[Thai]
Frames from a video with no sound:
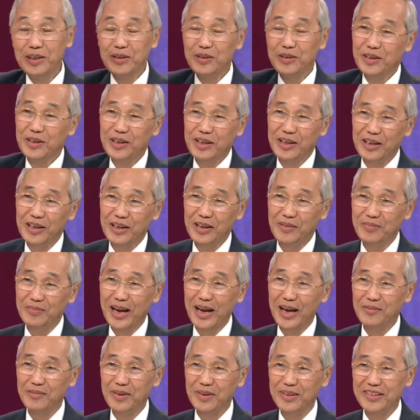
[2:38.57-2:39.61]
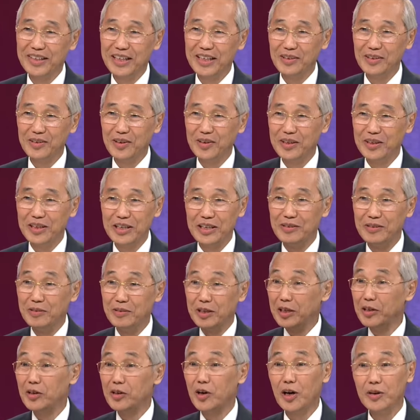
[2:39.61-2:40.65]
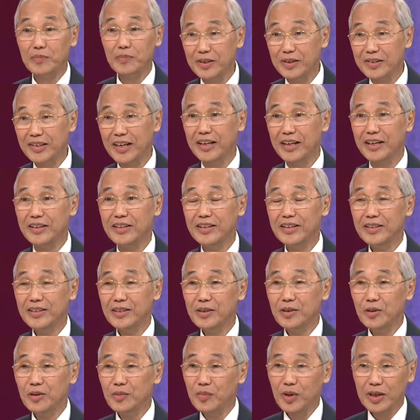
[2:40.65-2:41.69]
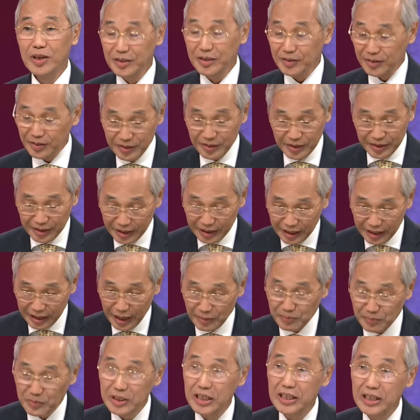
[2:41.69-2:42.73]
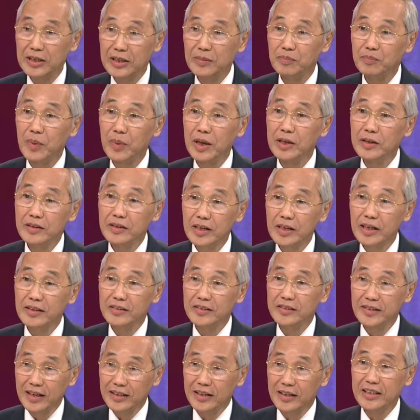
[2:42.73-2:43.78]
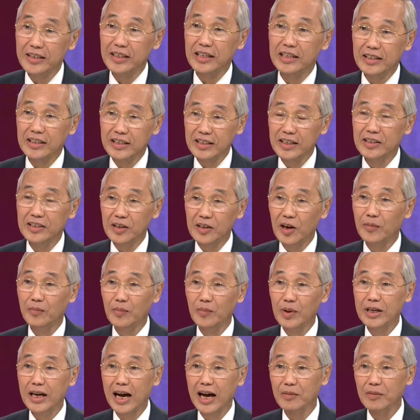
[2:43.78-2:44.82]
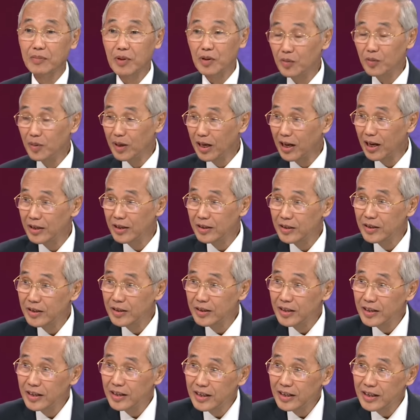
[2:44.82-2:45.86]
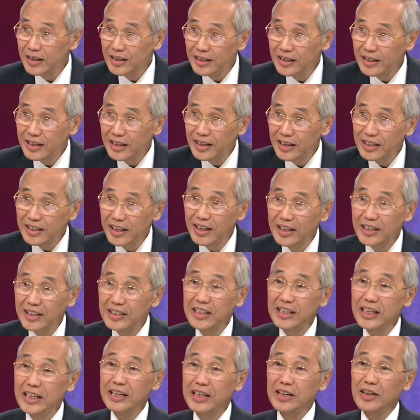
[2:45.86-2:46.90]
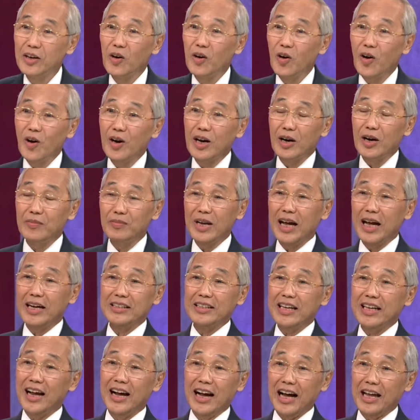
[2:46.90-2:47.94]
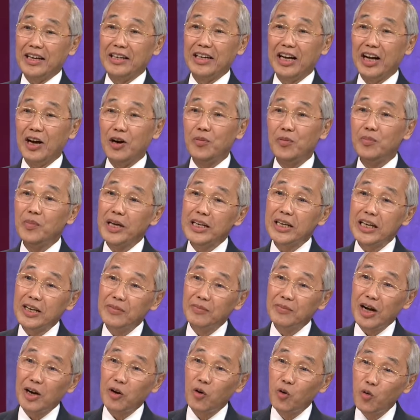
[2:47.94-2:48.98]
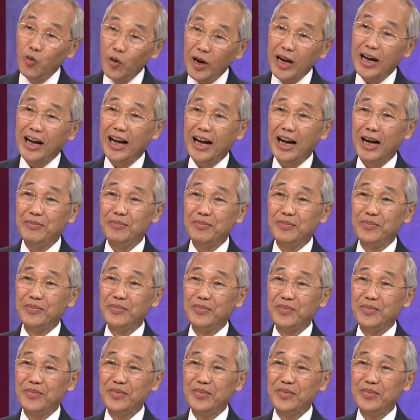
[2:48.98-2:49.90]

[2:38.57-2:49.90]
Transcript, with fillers: ขึ้นกำแพงภาษีรถ EV ร้อยเปอร์เซ็นต์มันกับจีนเป็นเรื่องเศรษฐกิจที่ยอมไม่ได้ เพราะว่าจีนกองกำลังทหารเขาไม่ได้มาคุกคาม